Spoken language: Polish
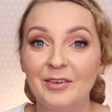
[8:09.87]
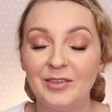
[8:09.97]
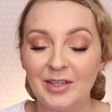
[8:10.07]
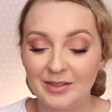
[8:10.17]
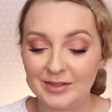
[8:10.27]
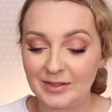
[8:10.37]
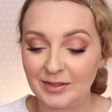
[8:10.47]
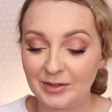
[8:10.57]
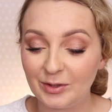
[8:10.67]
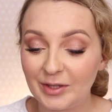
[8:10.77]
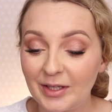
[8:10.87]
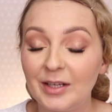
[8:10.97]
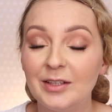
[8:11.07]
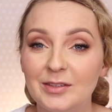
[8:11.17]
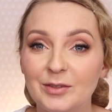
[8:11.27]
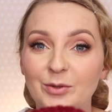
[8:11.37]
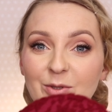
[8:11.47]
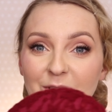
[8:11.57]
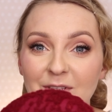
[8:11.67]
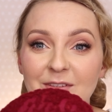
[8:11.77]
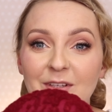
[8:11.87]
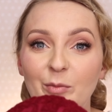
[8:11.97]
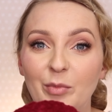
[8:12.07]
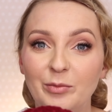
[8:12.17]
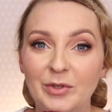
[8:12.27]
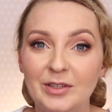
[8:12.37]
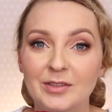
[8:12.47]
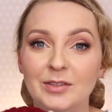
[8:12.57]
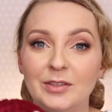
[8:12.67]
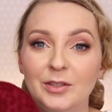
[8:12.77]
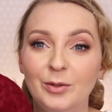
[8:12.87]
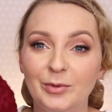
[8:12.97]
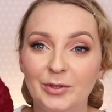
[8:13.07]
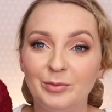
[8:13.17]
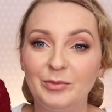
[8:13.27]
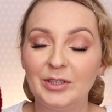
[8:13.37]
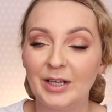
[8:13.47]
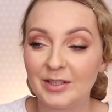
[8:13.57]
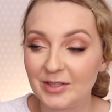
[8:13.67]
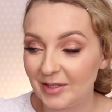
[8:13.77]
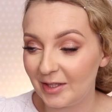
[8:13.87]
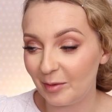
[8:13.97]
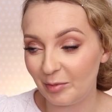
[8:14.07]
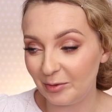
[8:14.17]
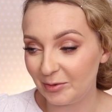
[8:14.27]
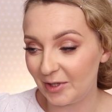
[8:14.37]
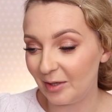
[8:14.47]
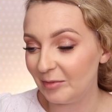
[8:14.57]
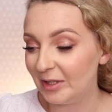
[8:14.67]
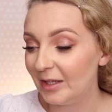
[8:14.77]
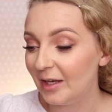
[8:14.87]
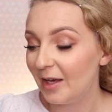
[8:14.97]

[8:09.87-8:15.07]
więc no taka jest różnica pomiędzy robionymi ręcznie kapeluszami,